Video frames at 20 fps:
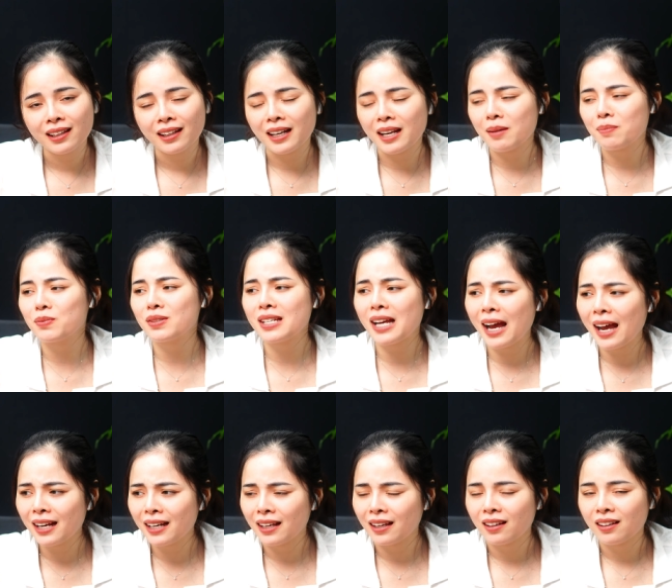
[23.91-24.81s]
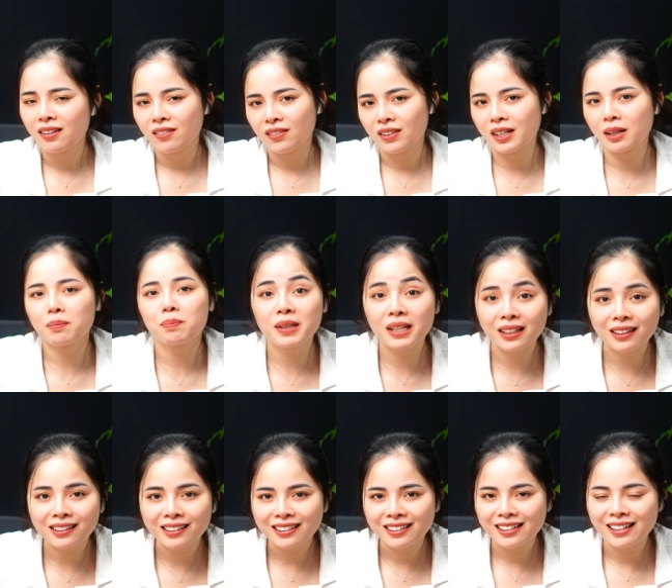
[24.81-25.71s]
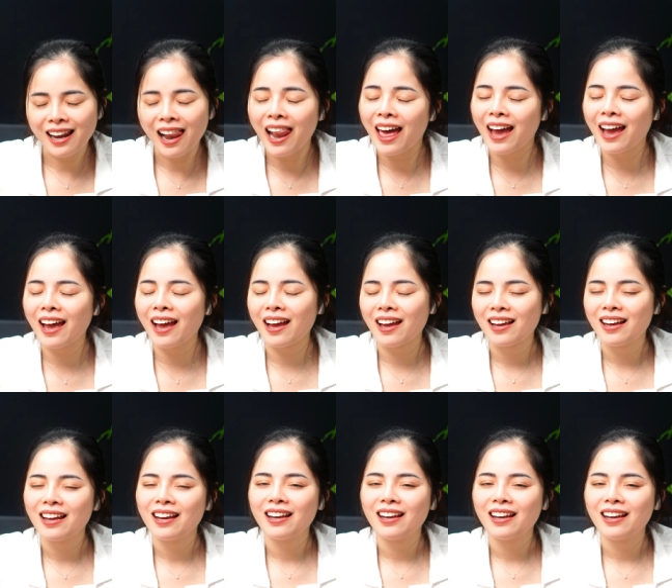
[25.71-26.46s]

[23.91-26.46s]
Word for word: đẹp trai này, và đặc biệt là